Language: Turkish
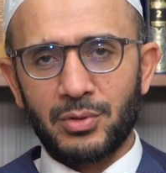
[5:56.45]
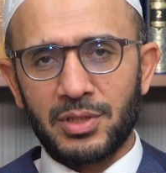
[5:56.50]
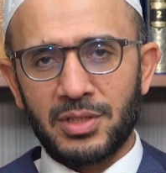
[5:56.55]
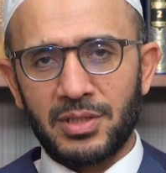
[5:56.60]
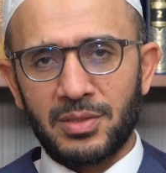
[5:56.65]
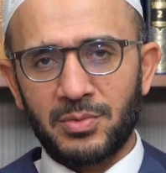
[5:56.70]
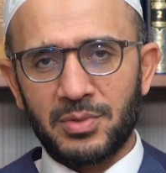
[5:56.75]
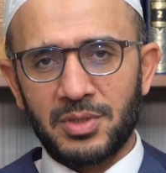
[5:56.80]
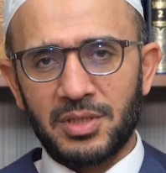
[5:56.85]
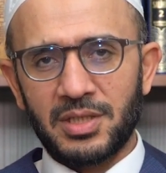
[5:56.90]

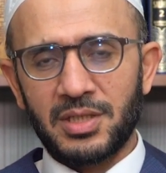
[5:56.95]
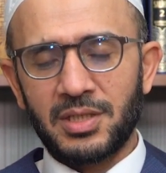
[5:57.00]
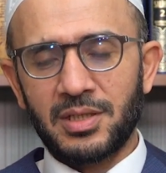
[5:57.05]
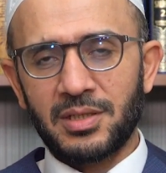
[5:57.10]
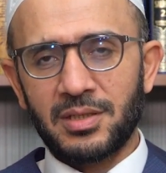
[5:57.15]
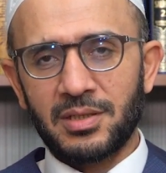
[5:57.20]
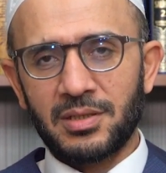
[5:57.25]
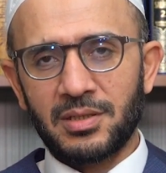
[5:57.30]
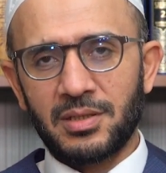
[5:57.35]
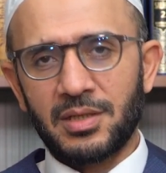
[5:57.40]
Hoca demiş
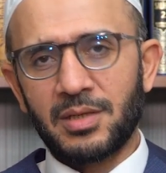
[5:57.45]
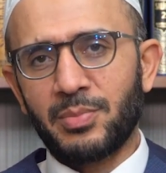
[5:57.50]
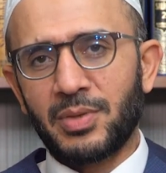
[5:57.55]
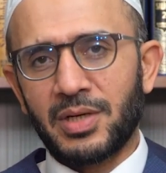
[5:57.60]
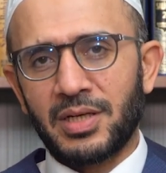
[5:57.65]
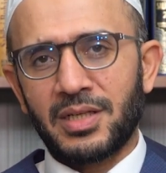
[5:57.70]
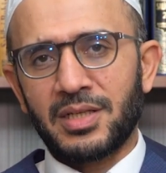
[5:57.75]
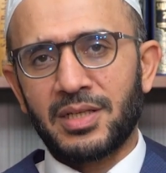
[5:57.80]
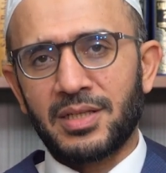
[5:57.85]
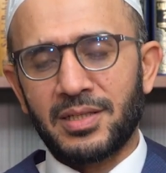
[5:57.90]
ki
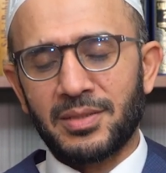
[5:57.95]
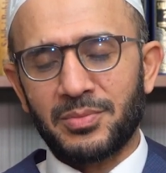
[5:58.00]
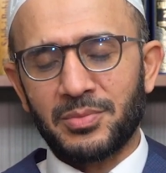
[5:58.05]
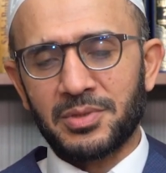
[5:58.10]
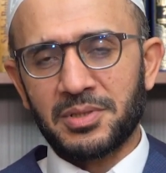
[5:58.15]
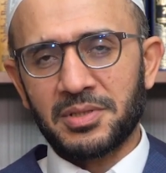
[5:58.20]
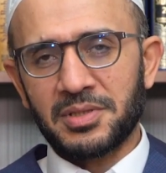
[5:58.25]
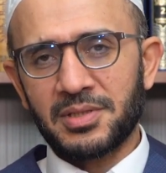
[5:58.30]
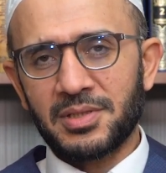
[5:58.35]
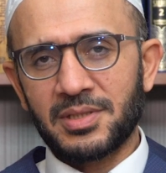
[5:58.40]
e, bana
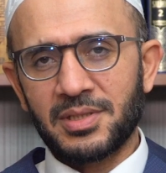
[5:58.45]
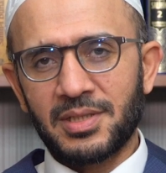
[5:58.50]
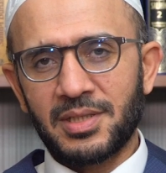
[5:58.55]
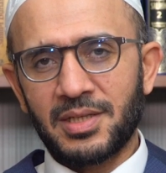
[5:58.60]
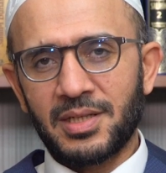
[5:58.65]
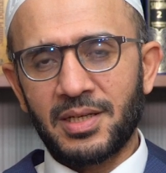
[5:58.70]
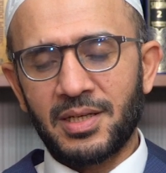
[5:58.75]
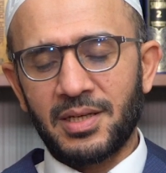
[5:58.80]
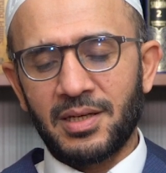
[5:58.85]
ne demiş.